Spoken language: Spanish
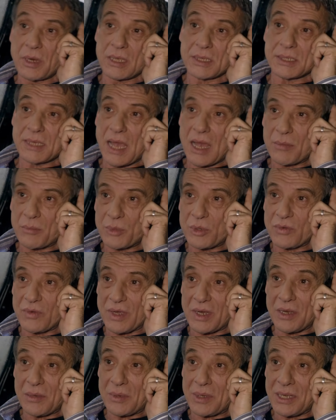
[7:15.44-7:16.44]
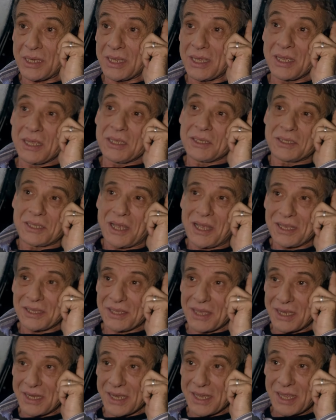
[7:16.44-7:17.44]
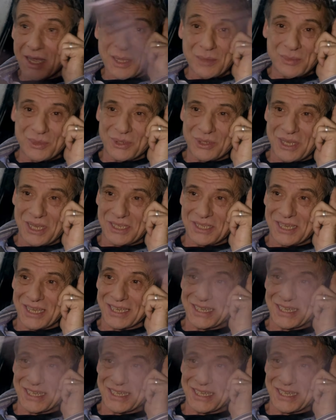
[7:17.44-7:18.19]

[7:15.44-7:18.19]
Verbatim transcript: En realidad está lloviendo, pero ya sabes cómo es